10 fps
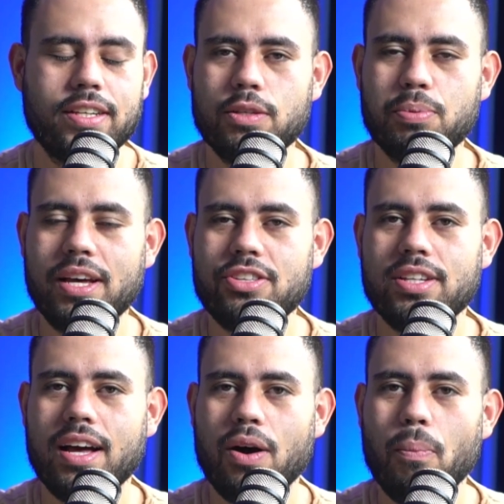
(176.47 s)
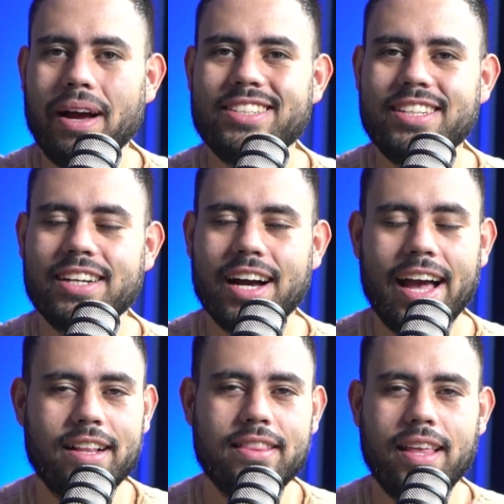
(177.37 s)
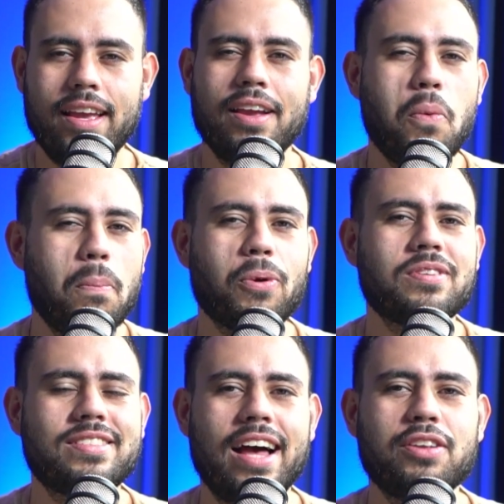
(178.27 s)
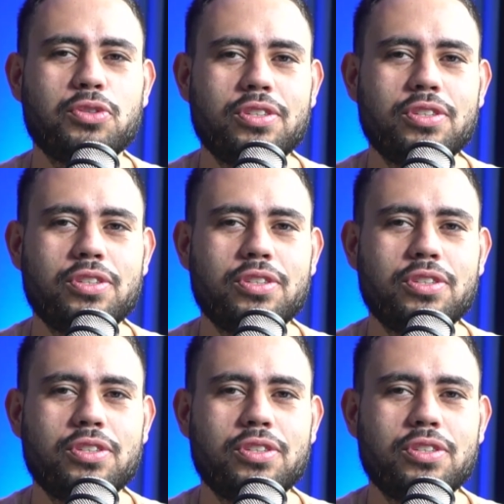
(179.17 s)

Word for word: Se eu pudesse te dar uma dica é, tenha um processo de